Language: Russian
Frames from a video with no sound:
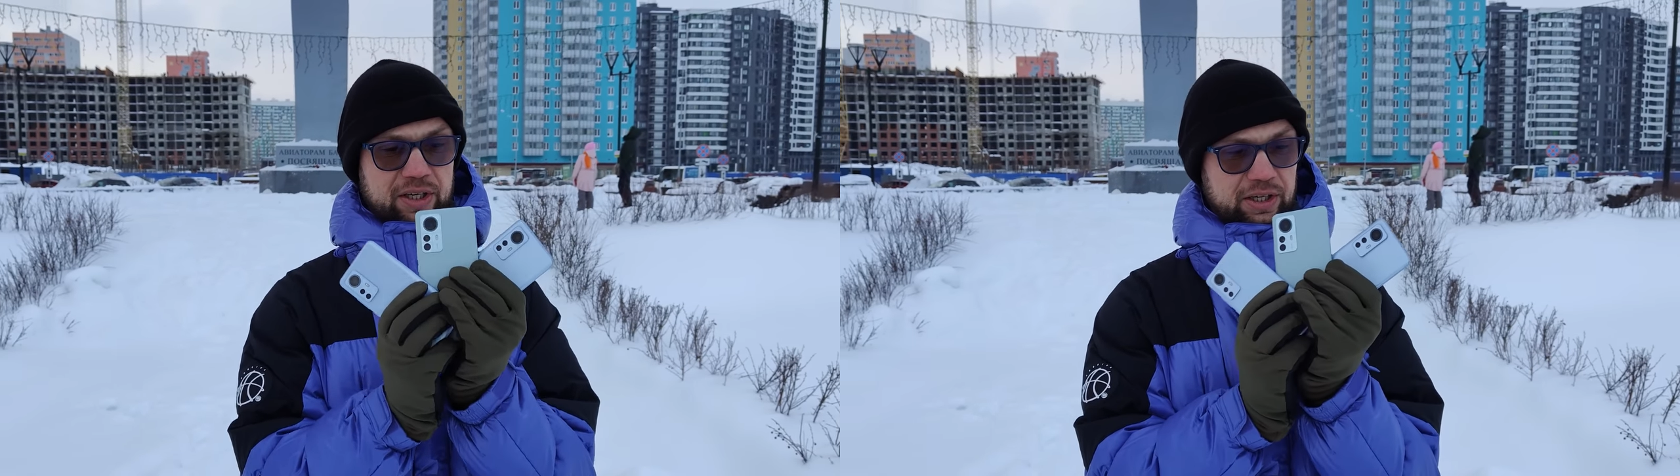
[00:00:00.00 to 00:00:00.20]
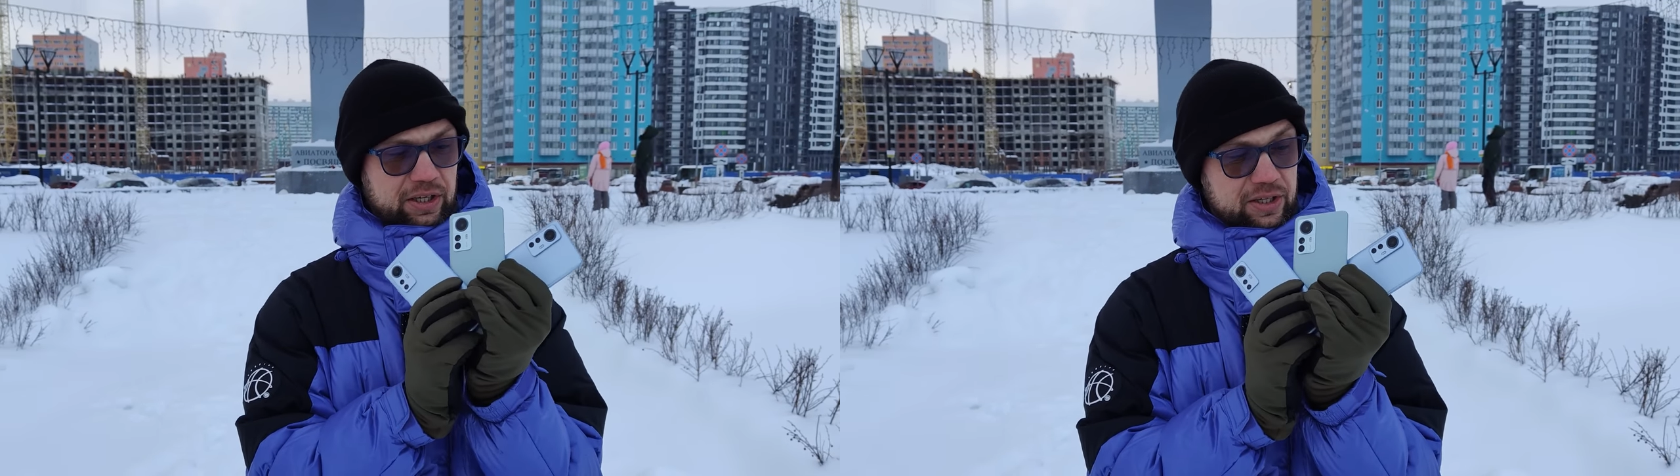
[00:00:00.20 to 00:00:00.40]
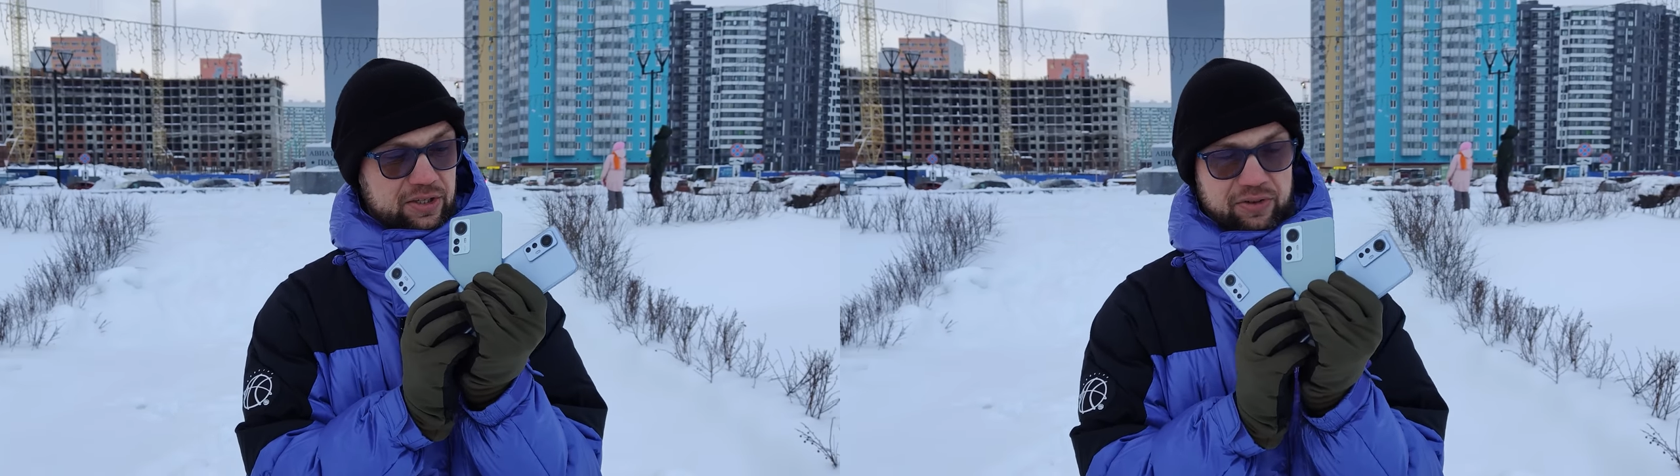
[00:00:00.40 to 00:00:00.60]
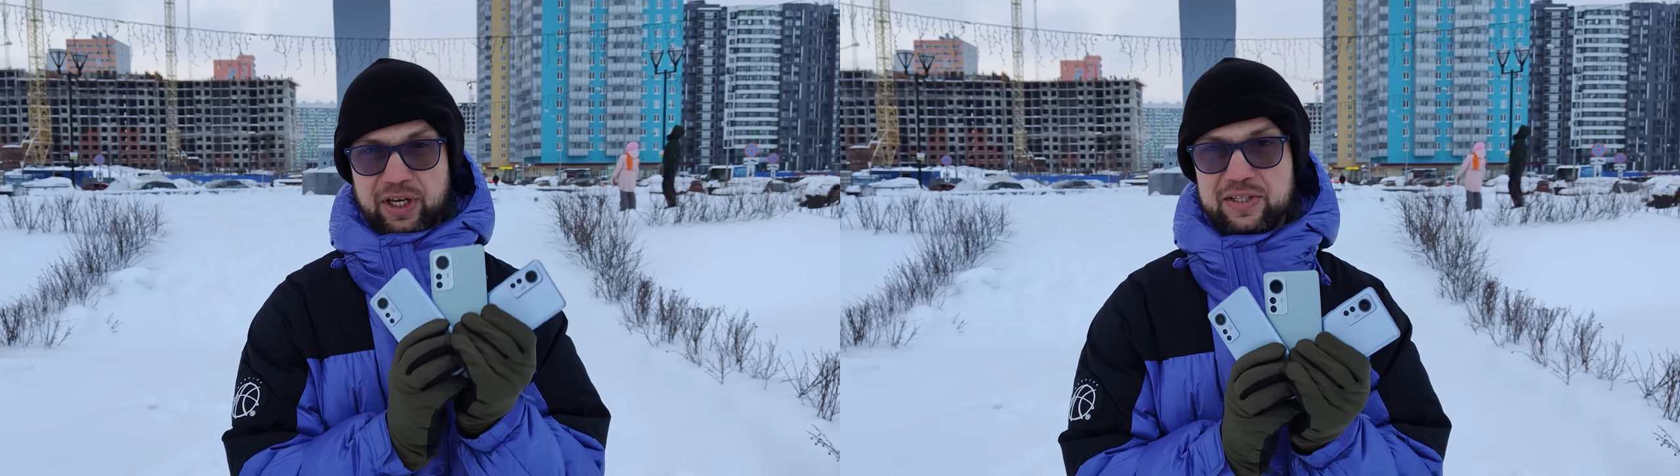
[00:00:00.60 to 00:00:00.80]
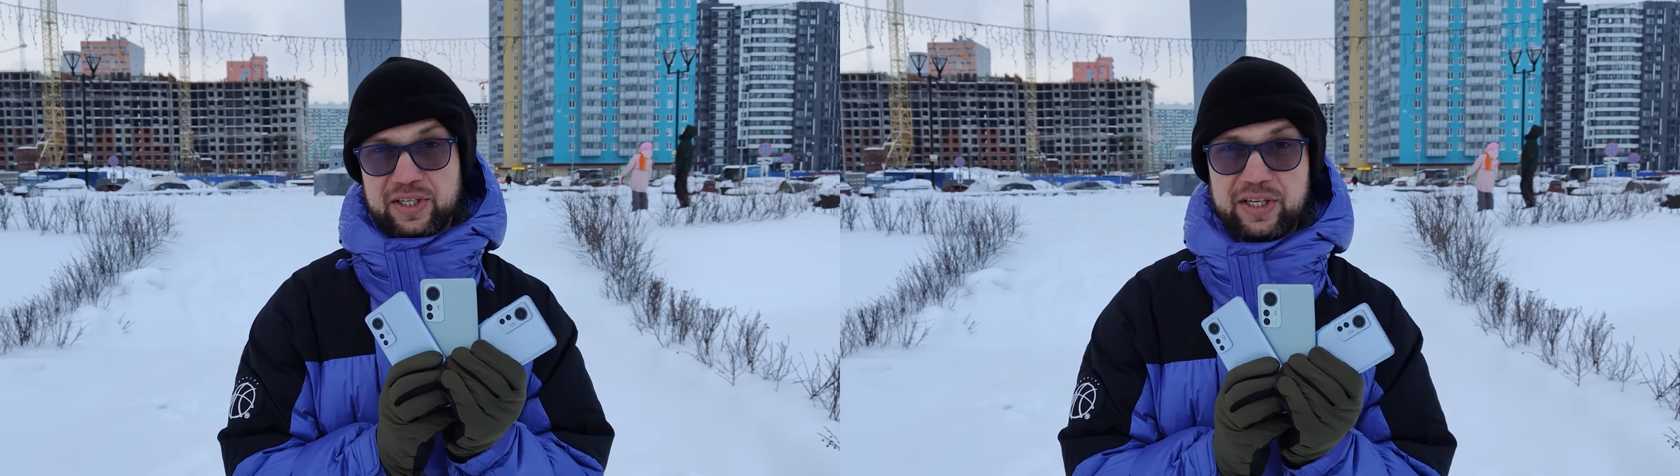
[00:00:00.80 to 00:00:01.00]
12 и
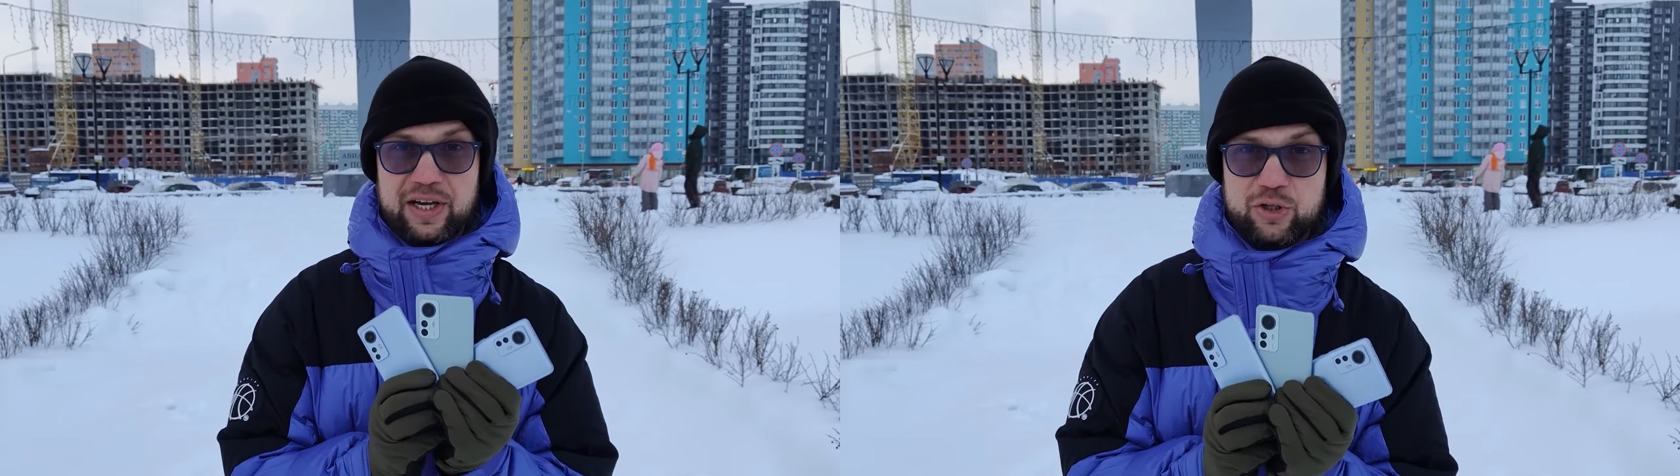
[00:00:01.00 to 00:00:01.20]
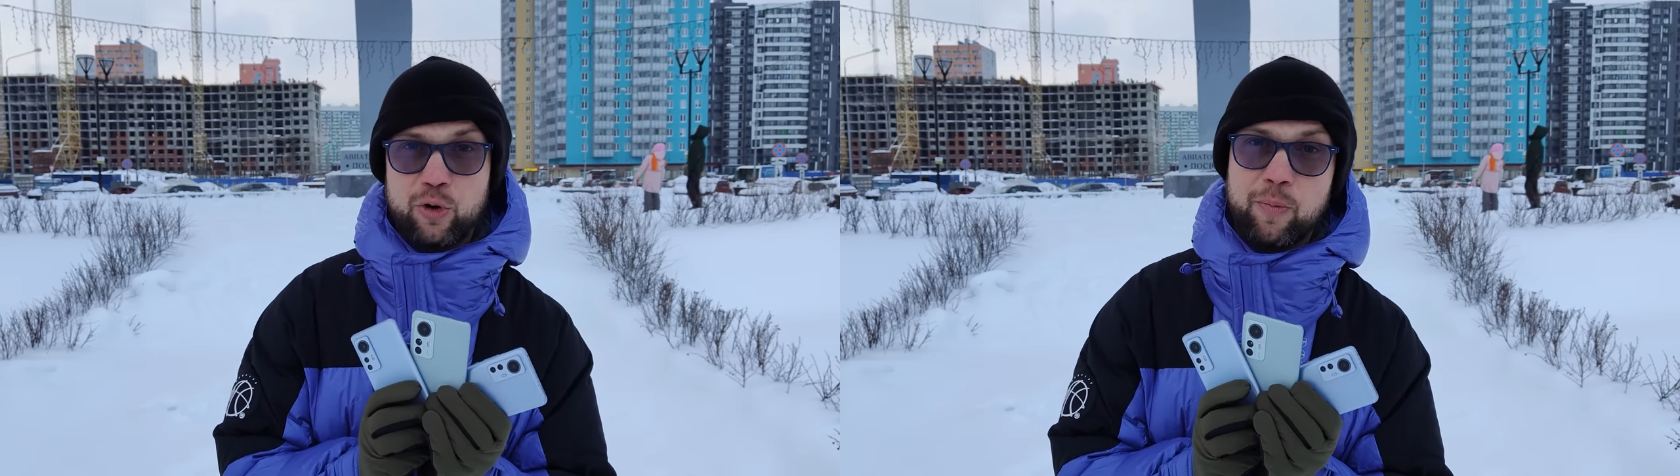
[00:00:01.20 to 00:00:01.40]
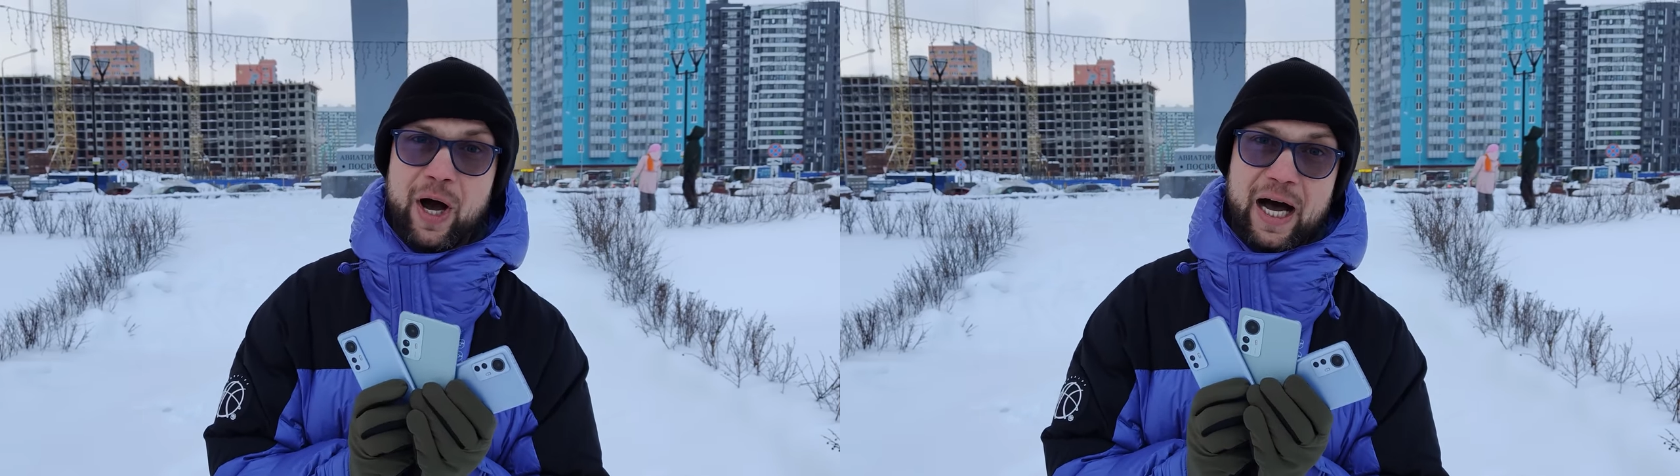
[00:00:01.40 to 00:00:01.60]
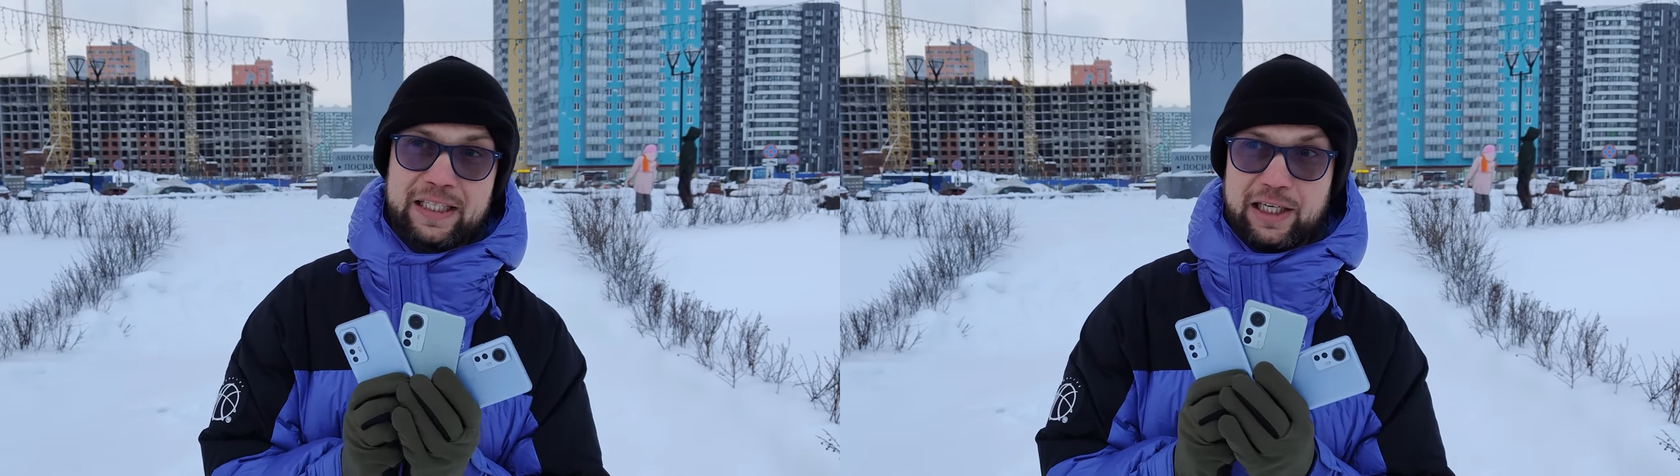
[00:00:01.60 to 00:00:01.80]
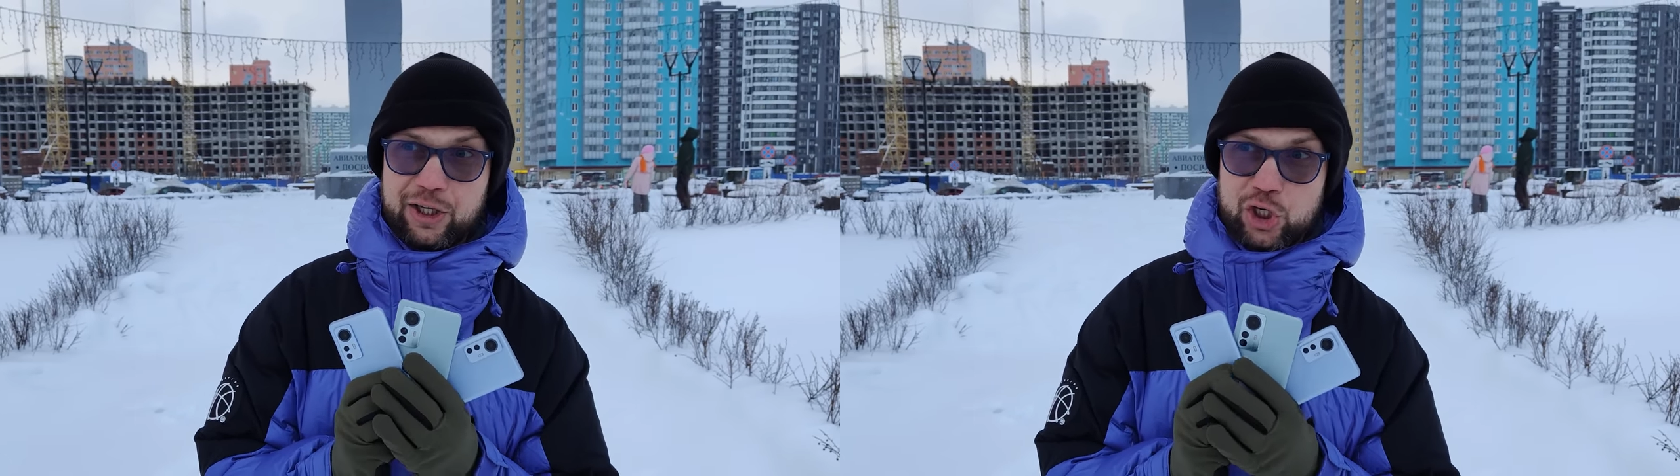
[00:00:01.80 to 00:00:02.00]
X12 не особо
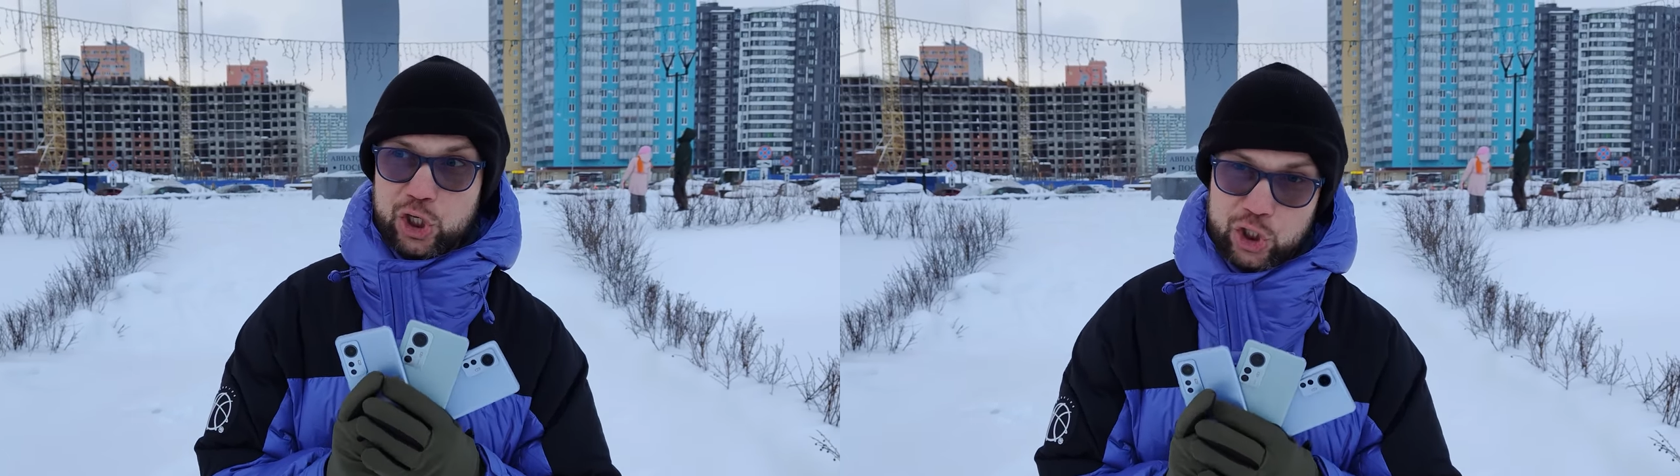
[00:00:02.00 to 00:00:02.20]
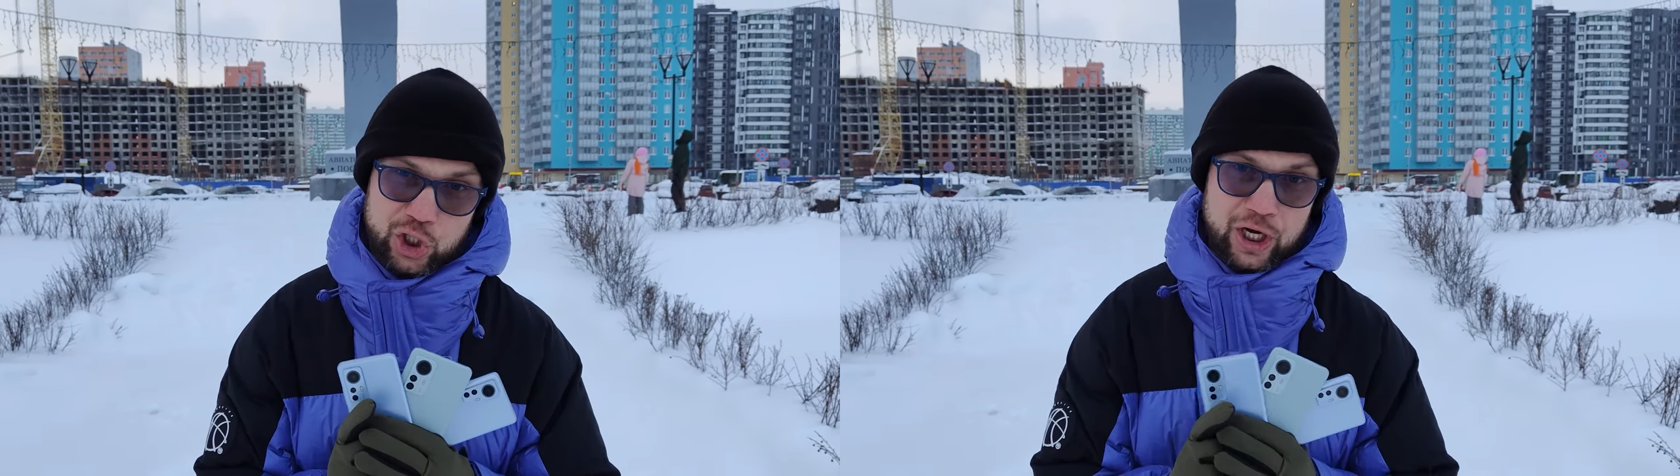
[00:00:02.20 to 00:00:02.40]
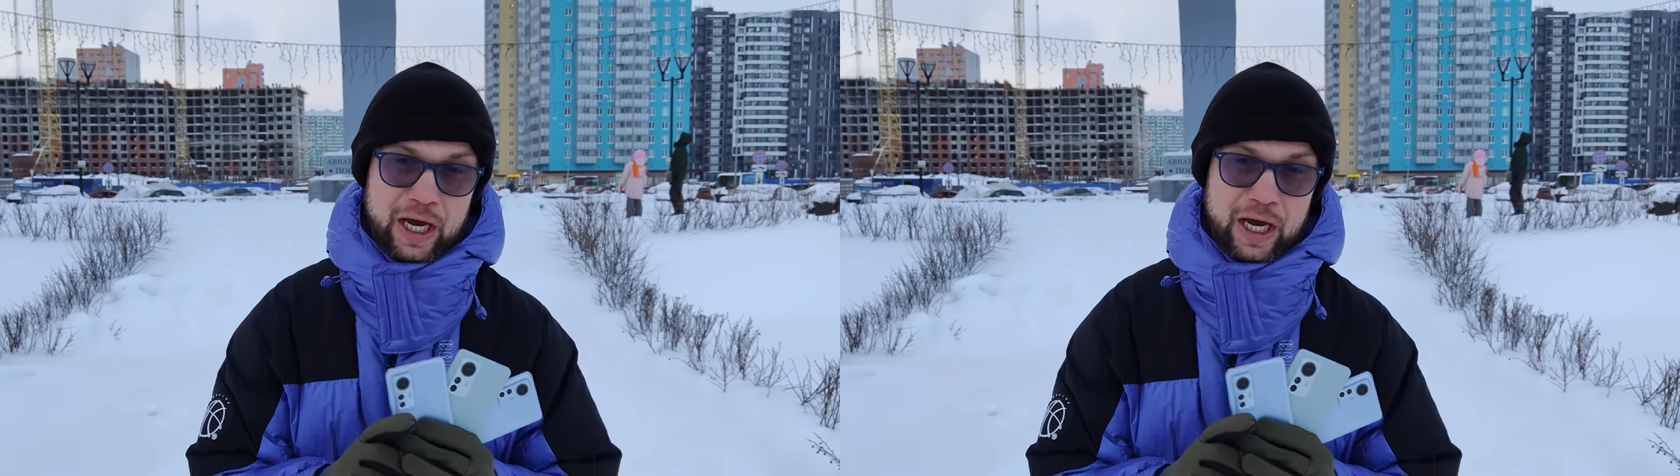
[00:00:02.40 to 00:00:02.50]
отличишь.